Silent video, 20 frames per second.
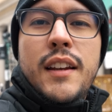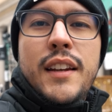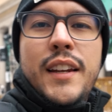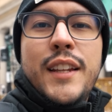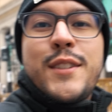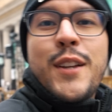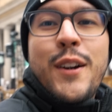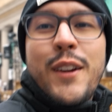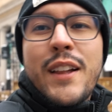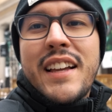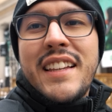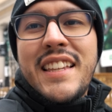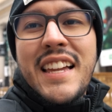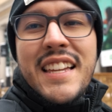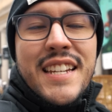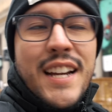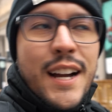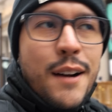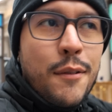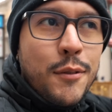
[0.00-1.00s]
Listo, ahora que ya
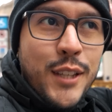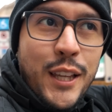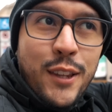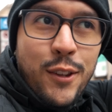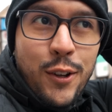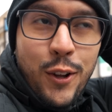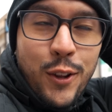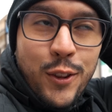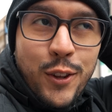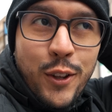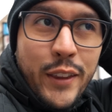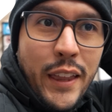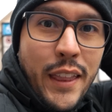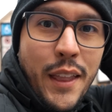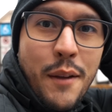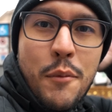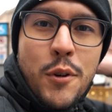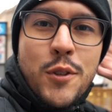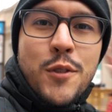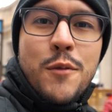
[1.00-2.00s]
llegamos a Toronto
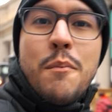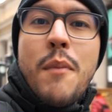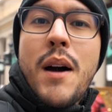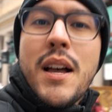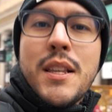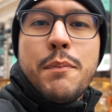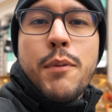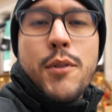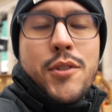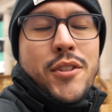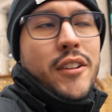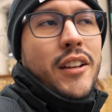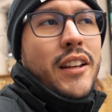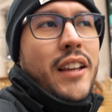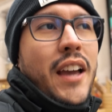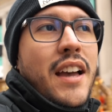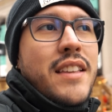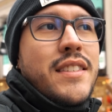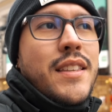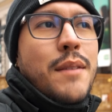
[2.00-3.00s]
tenemos más
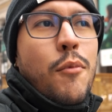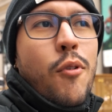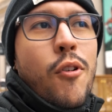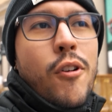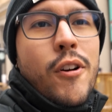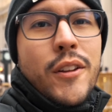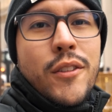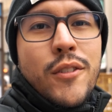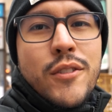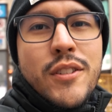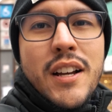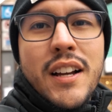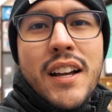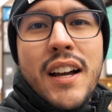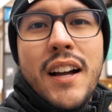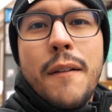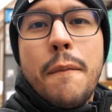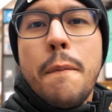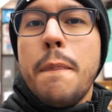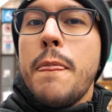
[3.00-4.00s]
posibilidades de movernos
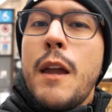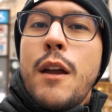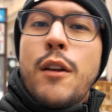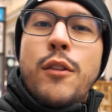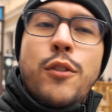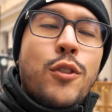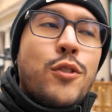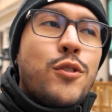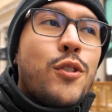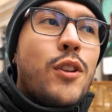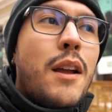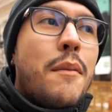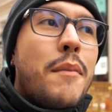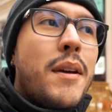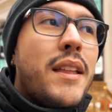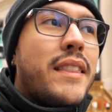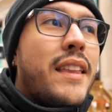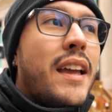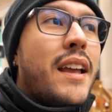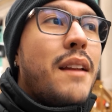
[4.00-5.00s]
acá. No
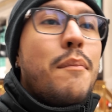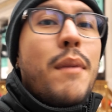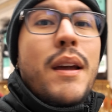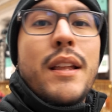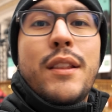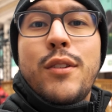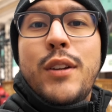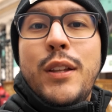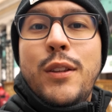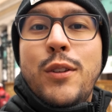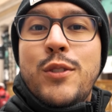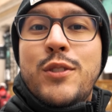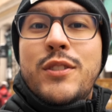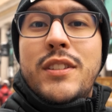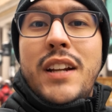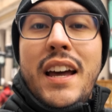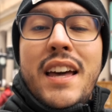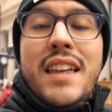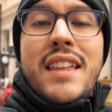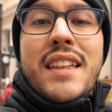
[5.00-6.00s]
solamente el metro que nos
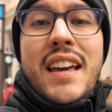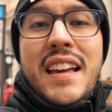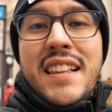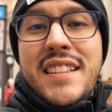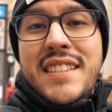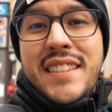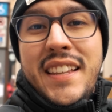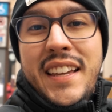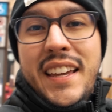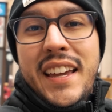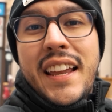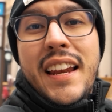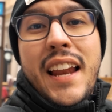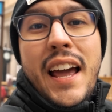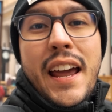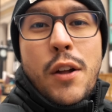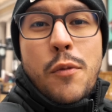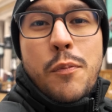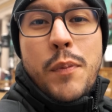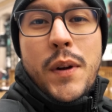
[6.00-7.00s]
trae desde el
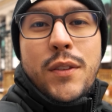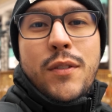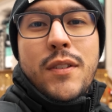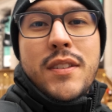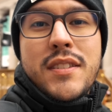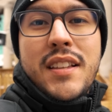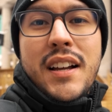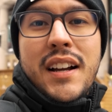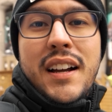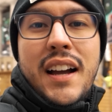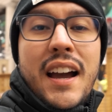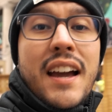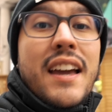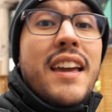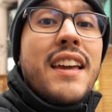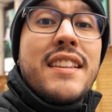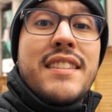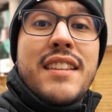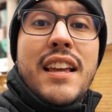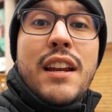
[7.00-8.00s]
aeropuerto hasta acá
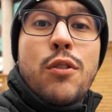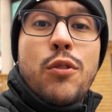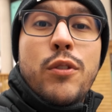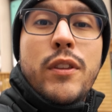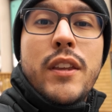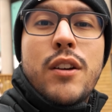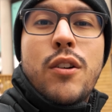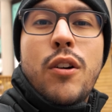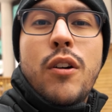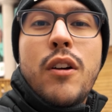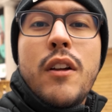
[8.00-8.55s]
es el único.